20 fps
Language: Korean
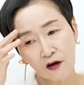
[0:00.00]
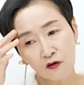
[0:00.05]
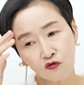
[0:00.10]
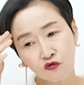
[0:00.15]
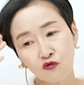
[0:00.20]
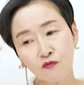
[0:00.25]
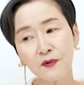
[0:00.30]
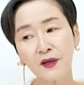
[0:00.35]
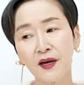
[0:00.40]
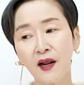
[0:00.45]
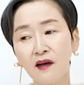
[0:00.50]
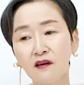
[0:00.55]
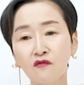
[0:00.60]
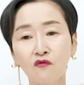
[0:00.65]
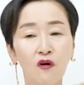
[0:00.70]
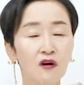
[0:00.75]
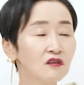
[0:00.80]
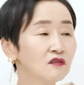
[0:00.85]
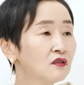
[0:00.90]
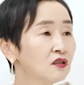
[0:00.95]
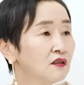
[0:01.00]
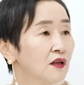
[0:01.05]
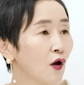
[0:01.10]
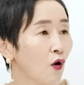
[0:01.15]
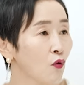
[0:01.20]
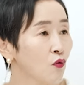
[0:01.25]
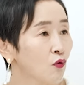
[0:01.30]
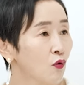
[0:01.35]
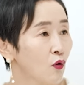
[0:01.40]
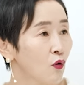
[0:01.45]
국민의 응원을 등에
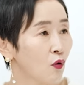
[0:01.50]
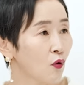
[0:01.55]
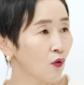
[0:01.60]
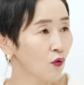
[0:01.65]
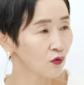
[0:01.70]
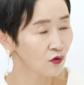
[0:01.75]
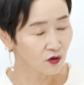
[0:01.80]
업고